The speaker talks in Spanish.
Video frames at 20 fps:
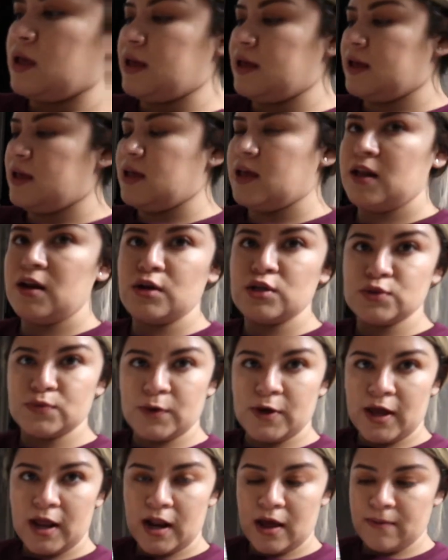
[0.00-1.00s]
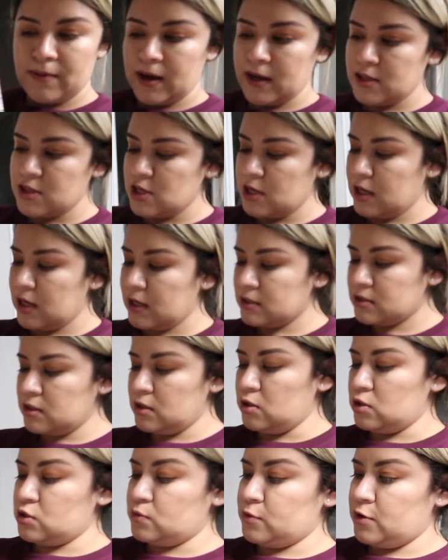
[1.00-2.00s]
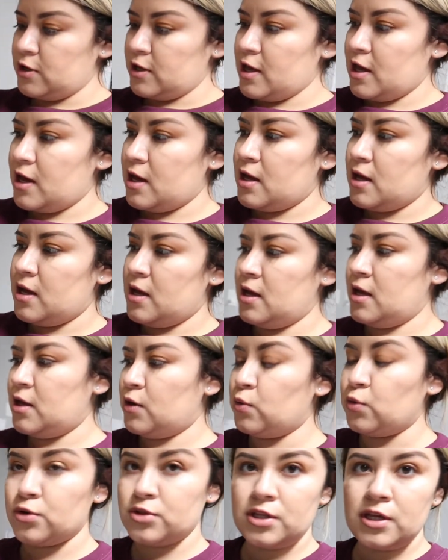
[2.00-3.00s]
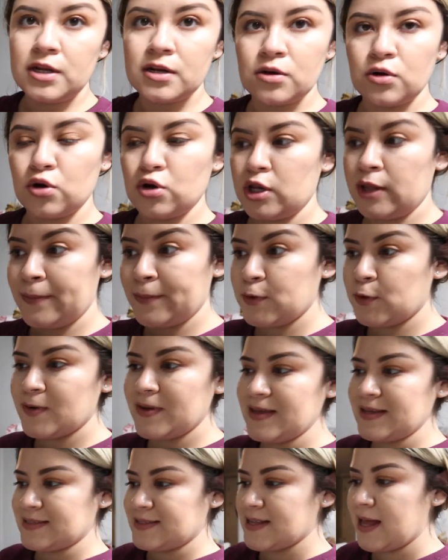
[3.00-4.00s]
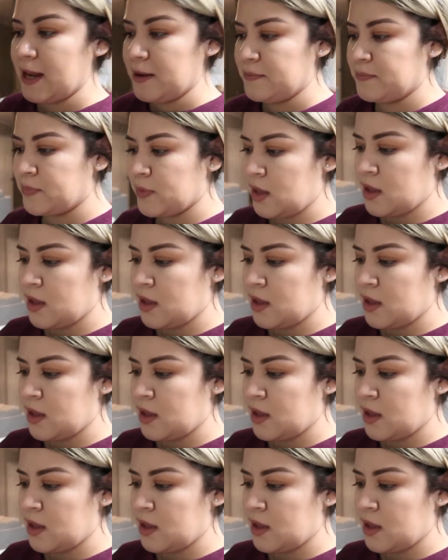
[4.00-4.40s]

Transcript: eh, los voy a lavar, chicas, y los voy a curtir con limón y sal.